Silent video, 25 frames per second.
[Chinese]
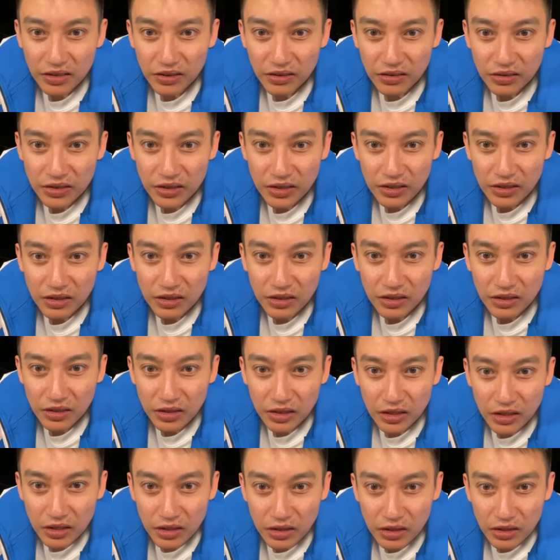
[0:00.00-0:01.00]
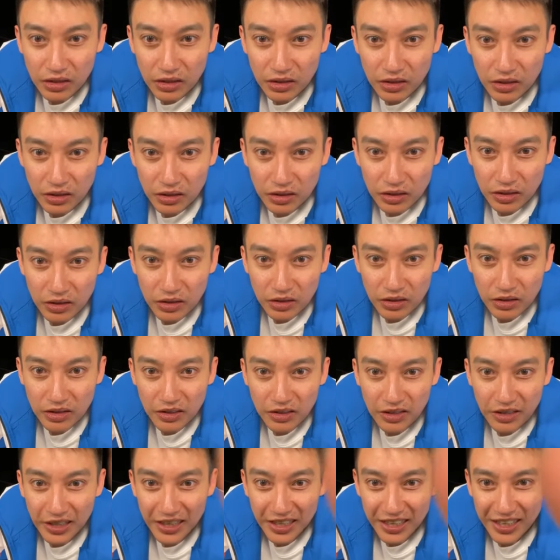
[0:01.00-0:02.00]
好的。
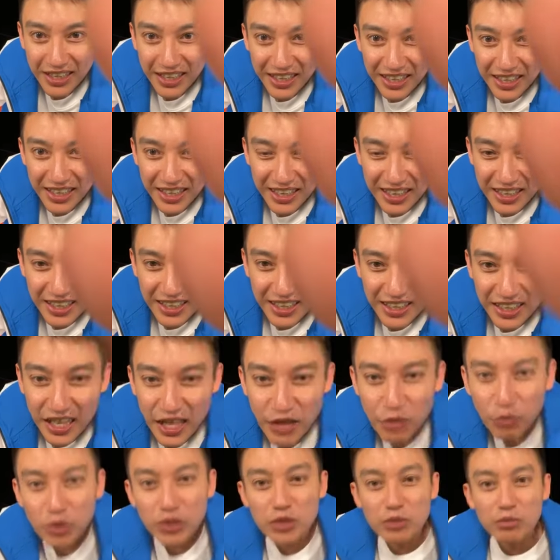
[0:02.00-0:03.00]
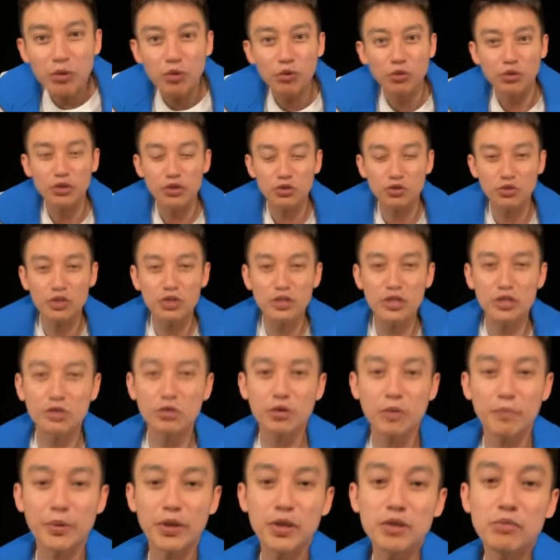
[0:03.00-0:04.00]
嘿嘿，哎，为什么我的讯息
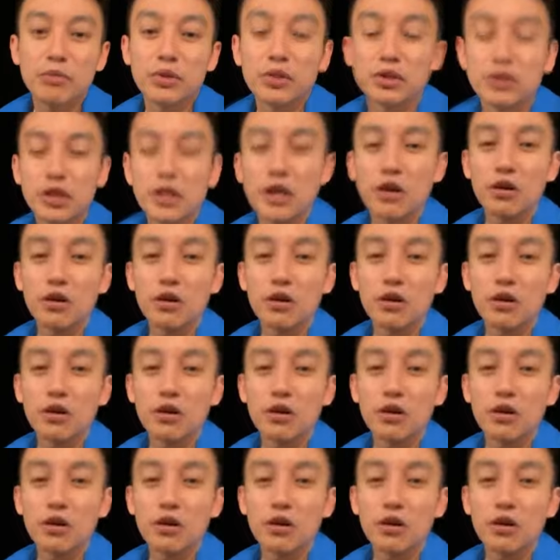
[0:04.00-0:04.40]
会比你们